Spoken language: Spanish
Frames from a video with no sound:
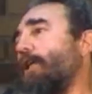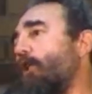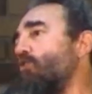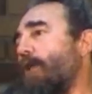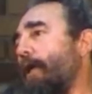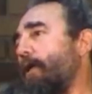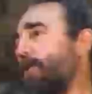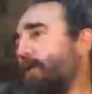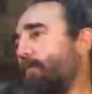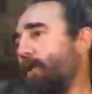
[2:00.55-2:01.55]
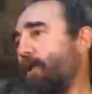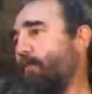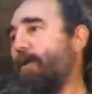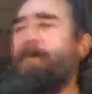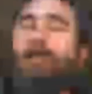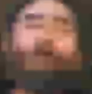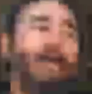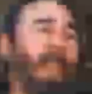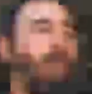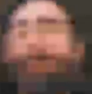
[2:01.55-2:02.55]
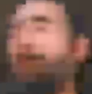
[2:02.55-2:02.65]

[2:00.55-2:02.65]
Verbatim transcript: hay que luchar siempre. Primero cada